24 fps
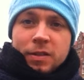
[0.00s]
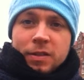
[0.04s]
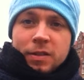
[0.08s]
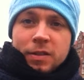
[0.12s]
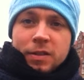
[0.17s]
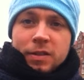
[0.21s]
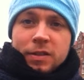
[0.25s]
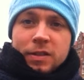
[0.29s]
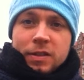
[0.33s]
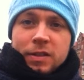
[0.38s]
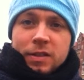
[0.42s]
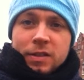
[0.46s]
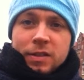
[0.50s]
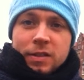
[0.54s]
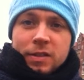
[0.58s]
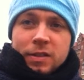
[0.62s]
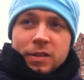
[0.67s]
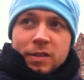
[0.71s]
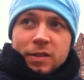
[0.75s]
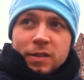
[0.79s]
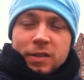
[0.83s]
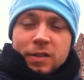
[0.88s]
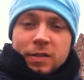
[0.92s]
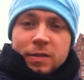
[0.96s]
und
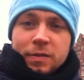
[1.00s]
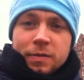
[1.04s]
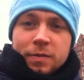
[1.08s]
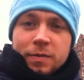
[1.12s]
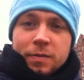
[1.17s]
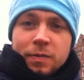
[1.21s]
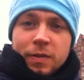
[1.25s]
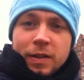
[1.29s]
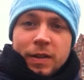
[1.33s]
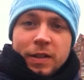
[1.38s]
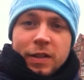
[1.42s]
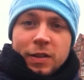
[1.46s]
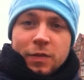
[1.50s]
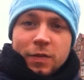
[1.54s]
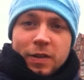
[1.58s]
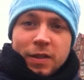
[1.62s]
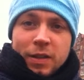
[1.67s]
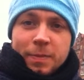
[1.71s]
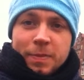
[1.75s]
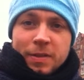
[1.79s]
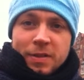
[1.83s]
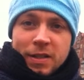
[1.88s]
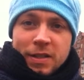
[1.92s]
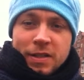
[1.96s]
äh, wenig
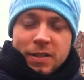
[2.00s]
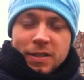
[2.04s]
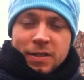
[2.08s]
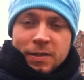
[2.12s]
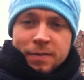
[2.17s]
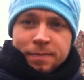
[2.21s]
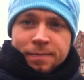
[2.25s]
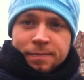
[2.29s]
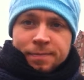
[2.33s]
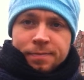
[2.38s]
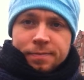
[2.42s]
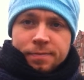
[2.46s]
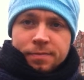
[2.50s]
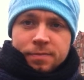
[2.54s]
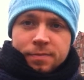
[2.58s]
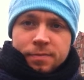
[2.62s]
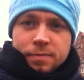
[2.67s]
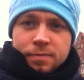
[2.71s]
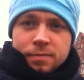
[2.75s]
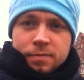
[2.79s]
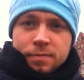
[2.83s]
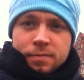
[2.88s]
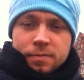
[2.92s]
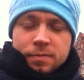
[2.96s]
viel besitzen
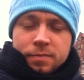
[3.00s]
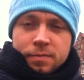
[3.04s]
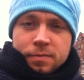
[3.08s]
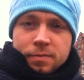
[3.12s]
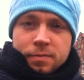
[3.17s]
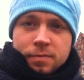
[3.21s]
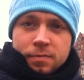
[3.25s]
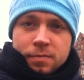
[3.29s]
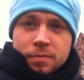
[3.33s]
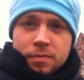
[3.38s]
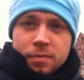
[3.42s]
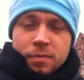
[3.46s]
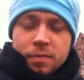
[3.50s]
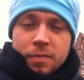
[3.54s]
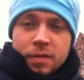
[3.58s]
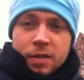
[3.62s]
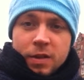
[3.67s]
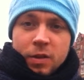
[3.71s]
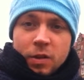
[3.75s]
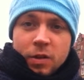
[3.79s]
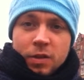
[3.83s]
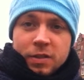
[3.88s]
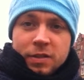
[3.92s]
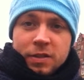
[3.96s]

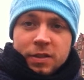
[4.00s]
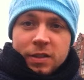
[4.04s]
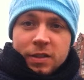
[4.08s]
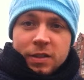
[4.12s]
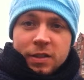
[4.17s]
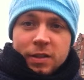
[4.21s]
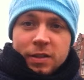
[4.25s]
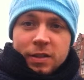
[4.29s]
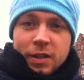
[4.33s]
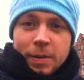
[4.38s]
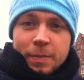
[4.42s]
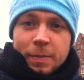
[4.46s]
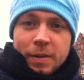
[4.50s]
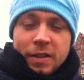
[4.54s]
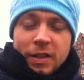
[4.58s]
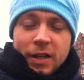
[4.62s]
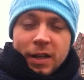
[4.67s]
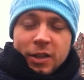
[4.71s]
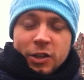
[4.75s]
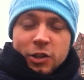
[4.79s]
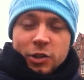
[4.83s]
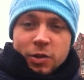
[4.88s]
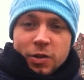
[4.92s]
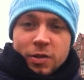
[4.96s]
und äh, ja,
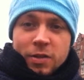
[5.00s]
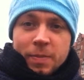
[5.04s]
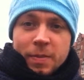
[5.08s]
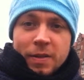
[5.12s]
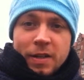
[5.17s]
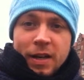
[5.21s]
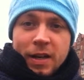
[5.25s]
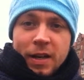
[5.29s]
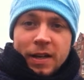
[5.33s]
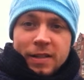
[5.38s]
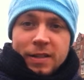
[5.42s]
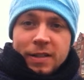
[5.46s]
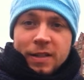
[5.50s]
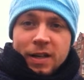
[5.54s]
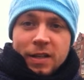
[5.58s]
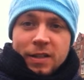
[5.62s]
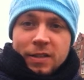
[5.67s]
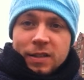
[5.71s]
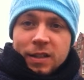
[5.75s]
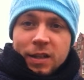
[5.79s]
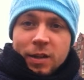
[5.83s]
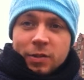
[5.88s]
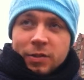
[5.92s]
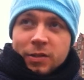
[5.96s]
Minderheitenschutz, Minderheiten
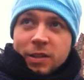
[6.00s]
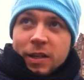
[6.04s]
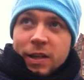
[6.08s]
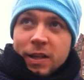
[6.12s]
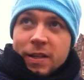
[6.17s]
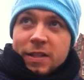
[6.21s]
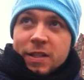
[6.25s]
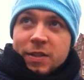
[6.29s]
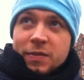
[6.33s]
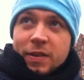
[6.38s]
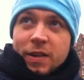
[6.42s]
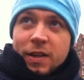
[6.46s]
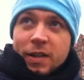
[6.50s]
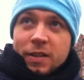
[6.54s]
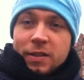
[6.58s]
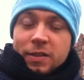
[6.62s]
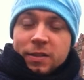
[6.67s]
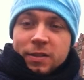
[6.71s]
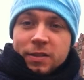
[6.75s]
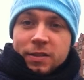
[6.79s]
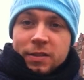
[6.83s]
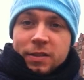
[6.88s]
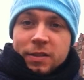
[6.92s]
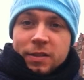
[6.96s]
halt ausgegrenzt
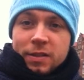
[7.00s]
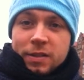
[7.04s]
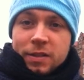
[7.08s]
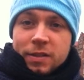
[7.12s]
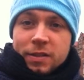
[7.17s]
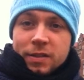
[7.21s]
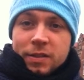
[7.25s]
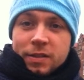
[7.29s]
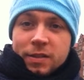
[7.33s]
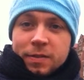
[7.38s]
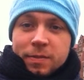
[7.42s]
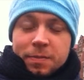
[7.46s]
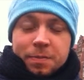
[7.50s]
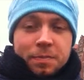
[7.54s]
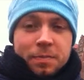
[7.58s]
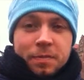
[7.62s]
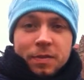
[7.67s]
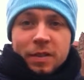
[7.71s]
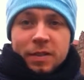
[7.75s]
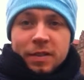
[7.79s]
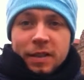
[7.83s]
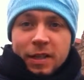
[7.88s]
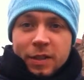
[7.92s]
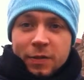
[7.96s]
werden und äh,
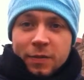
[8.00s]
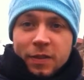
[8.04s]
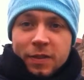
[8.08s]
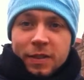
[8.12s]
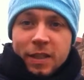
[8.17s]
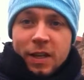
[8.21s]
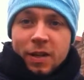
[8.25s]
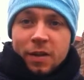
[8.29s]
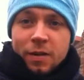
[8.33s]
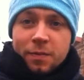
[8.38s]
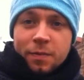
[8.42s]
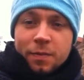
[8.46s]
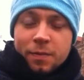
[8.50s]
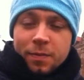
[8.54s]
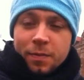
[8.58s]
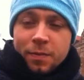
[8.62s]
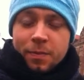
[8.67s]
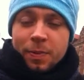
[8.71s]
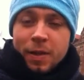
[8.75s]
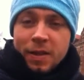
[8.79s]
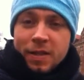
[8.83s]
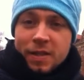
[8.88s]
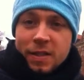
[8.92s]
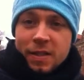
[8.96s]
gesagt wird, ja,
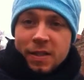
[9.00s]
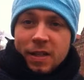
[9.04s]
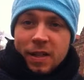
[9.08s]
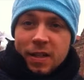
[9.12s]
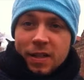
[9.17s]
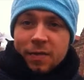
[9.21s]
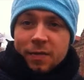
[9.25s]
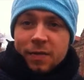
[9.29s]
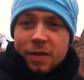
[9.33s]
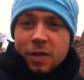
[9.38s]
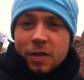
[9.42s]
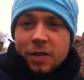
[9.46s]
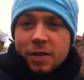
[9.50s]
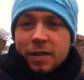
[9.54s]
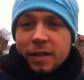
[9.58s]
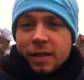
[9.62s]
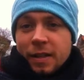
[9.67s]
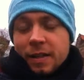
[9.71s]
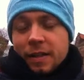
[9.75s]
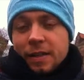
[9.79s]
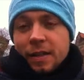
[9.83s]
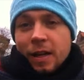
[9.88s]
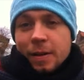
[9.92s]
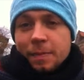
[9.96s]
passt dich halt, wenn du
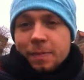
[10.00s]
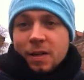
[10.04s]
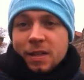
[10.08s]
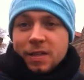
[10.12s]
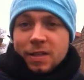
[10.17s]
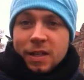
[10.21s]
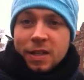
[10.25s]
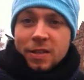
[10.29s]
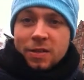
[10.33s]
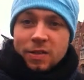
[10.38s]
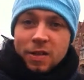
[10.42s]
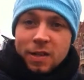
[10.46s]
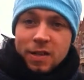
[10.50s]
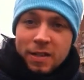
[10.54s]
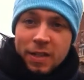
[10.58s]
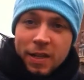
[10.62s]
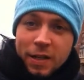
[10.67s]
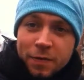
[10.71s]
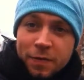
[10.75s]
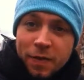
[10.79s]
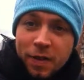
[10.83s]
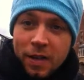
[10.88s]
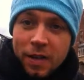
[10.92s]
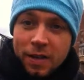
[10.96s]
dich nicht anpasst, kannst du das
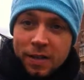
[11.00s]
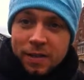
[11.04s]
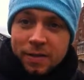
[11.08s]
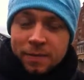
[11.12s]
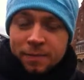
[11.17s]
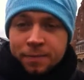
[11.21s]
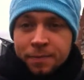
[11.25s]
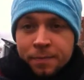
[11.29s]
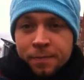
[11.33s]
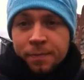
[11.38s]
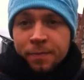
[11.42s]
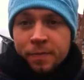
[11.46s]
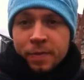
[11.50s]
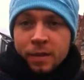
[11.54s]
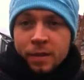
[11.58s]
Land verlassen.